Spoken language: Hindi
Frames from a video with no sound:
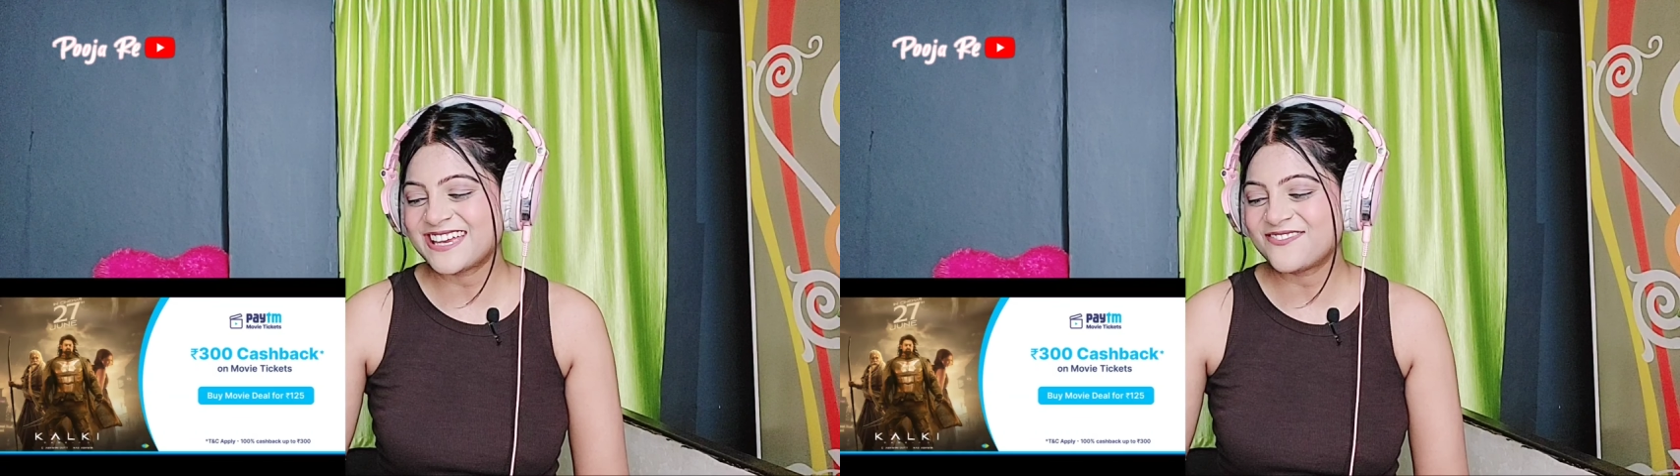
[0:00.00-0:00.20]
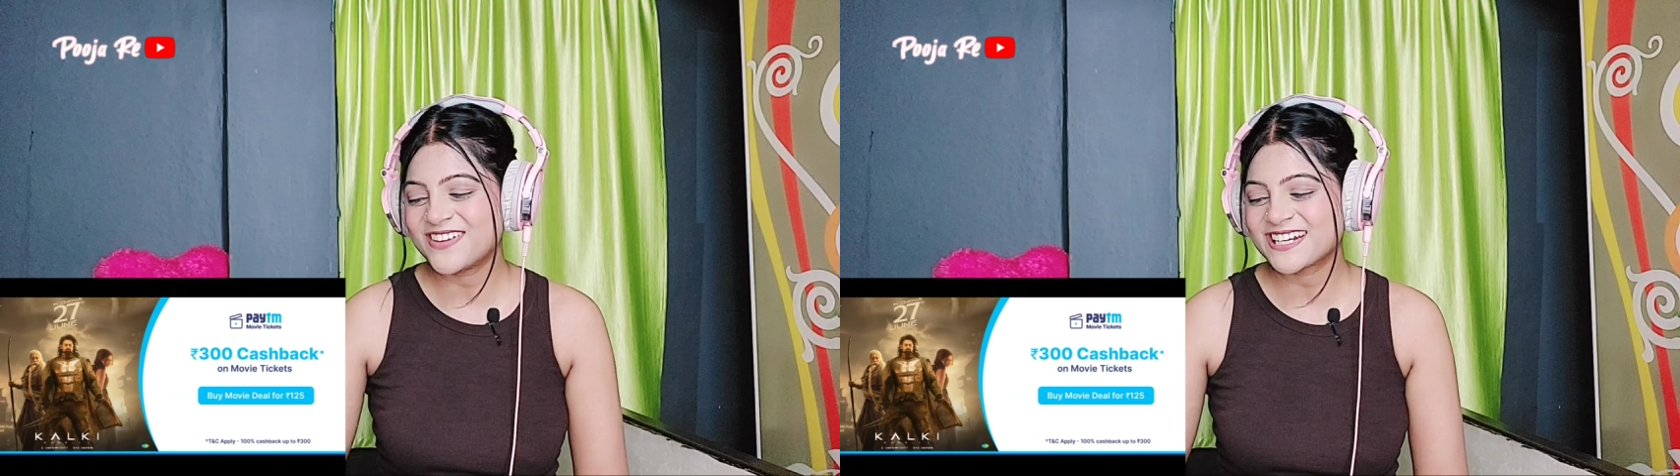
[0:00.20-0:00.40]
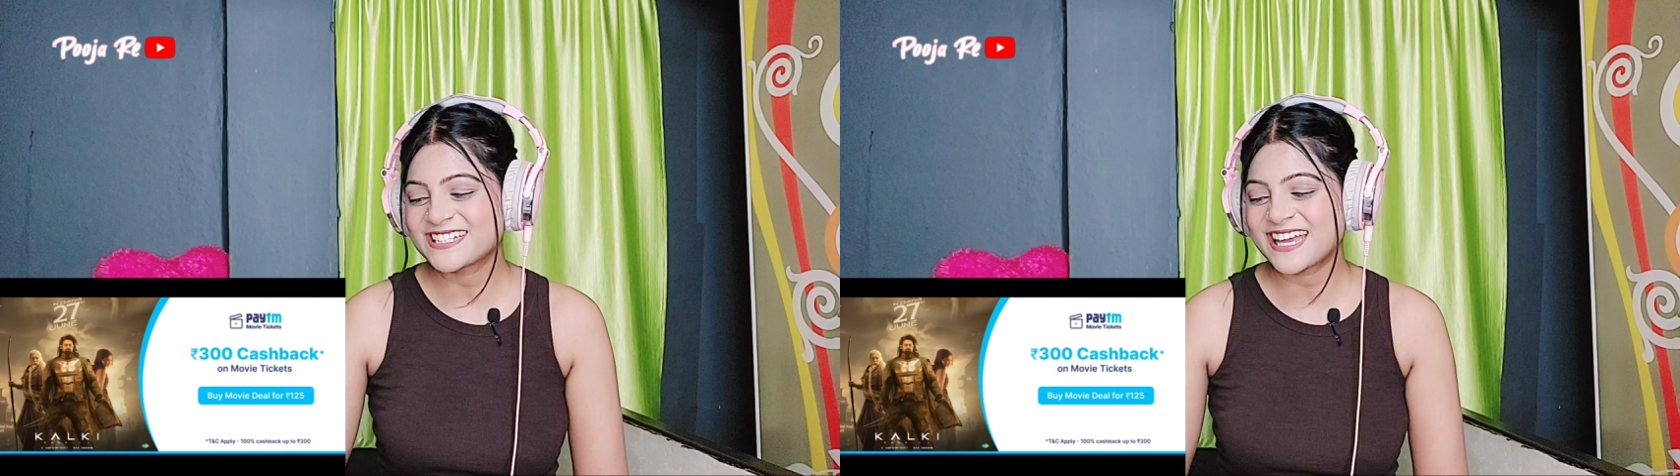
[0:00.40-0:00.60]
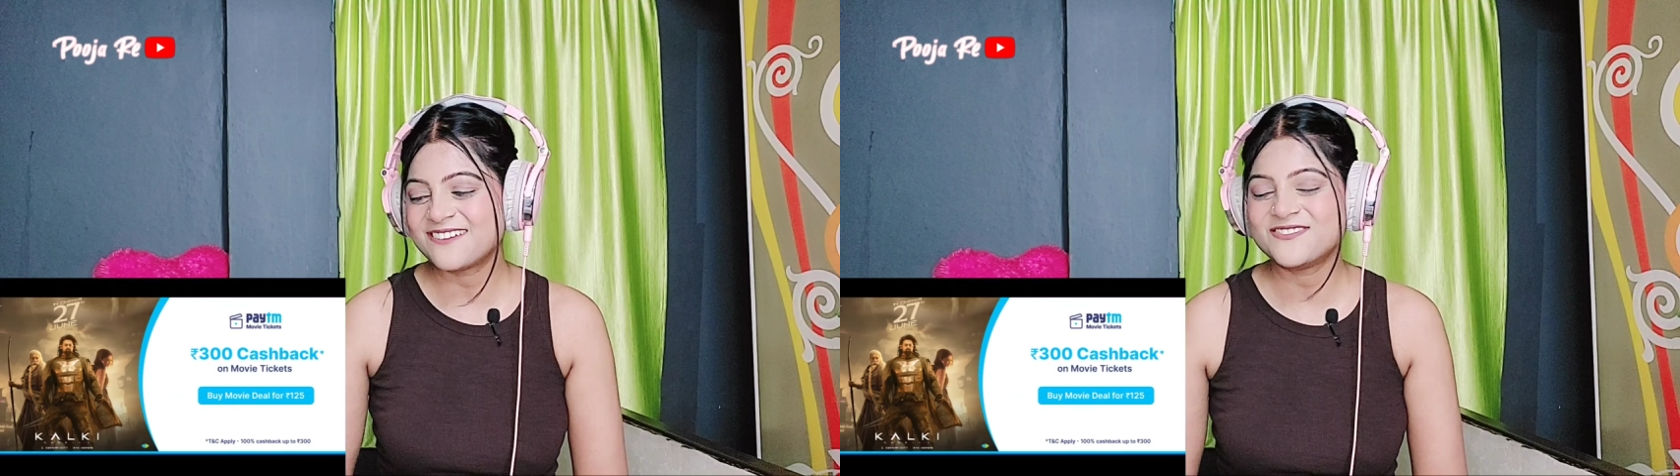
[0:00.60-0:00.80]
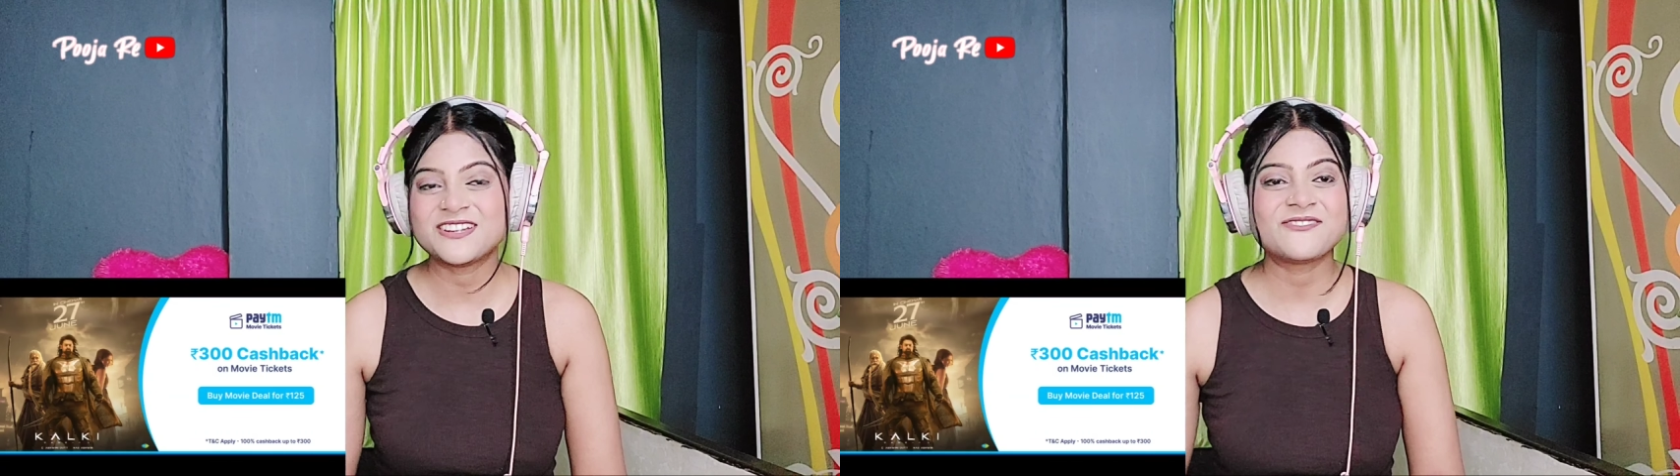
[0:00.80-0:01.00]
आई इफेक्ट्स
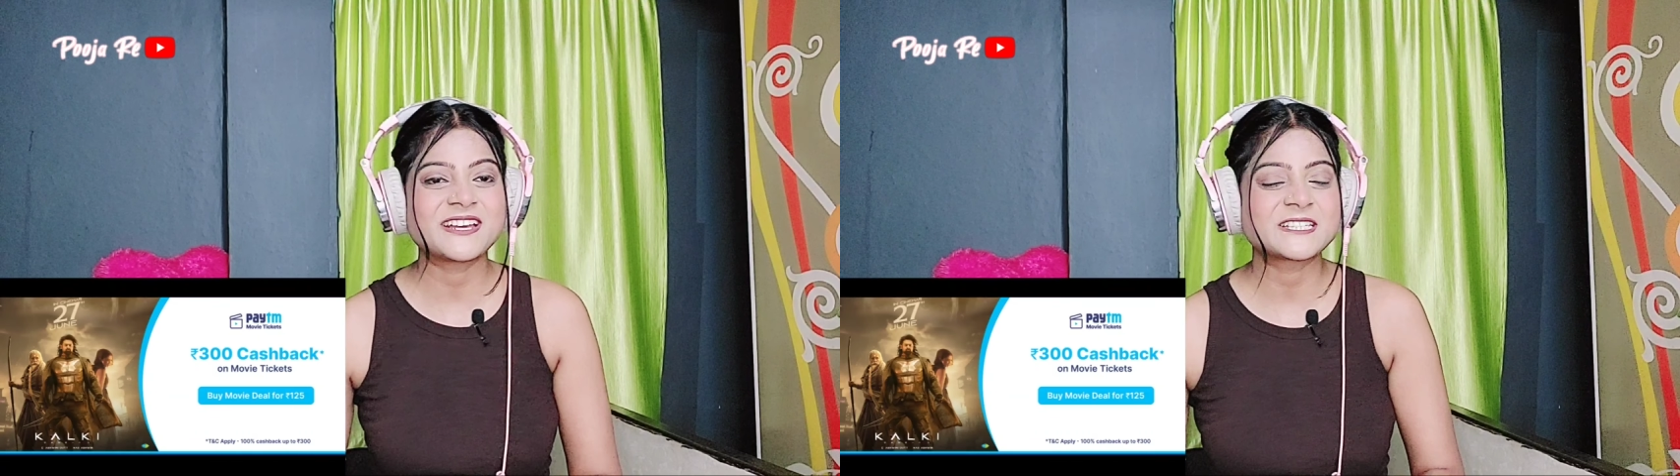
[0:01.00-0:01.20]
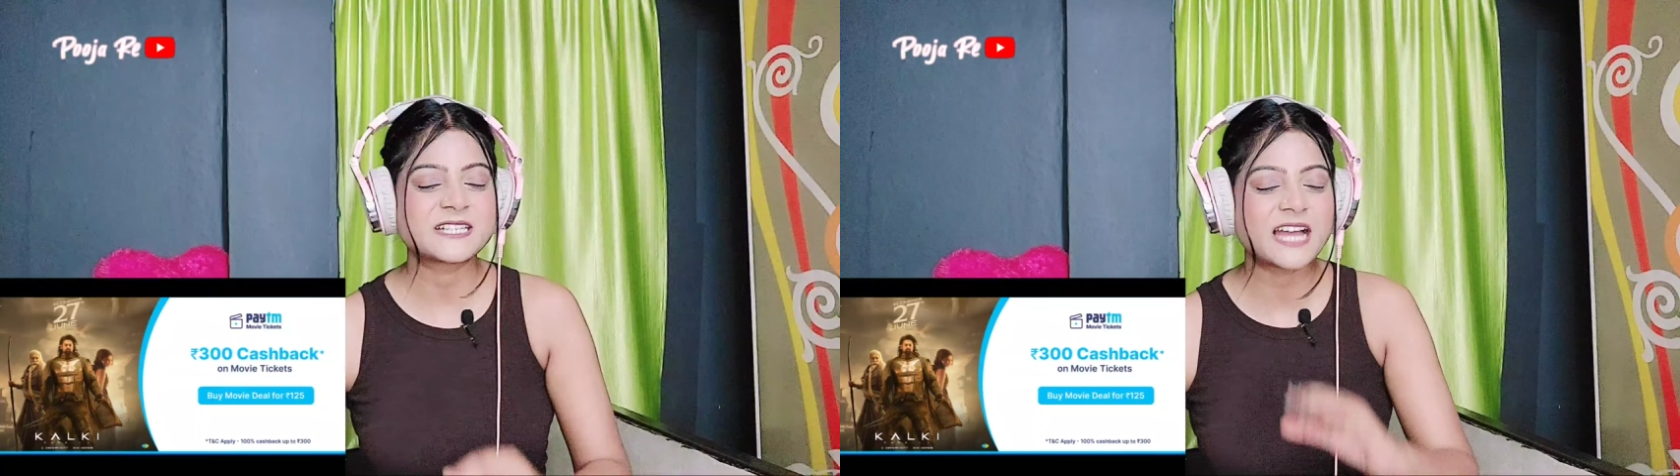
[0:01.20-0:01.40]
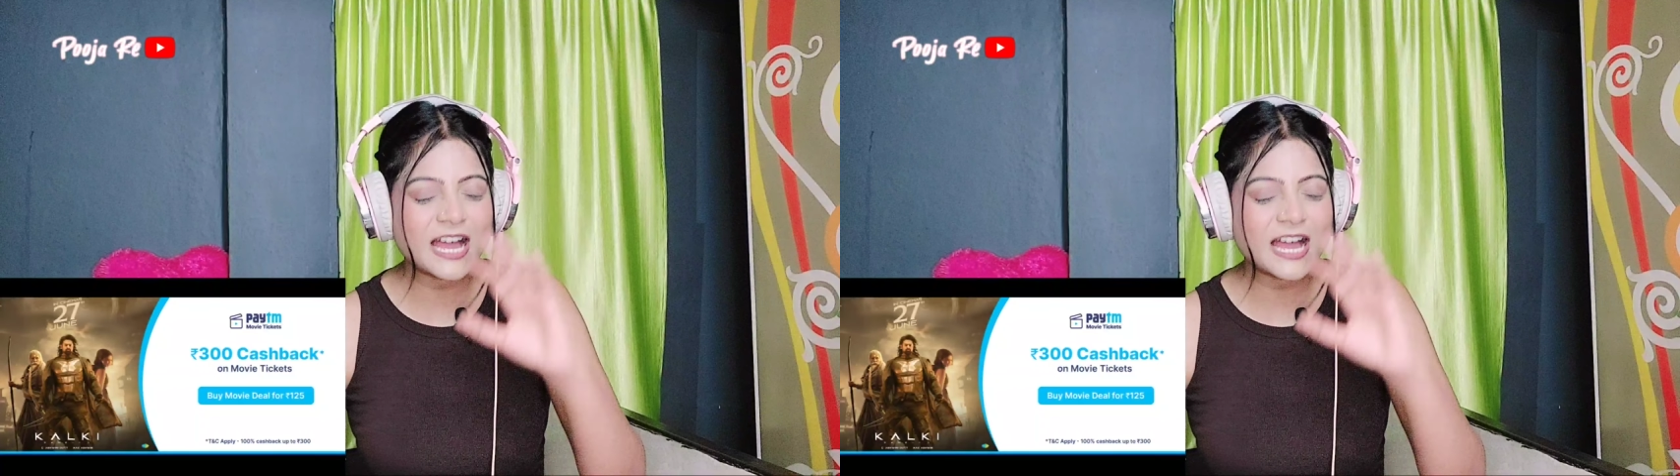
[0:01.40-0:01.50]
एंड वी एफेक्ट्स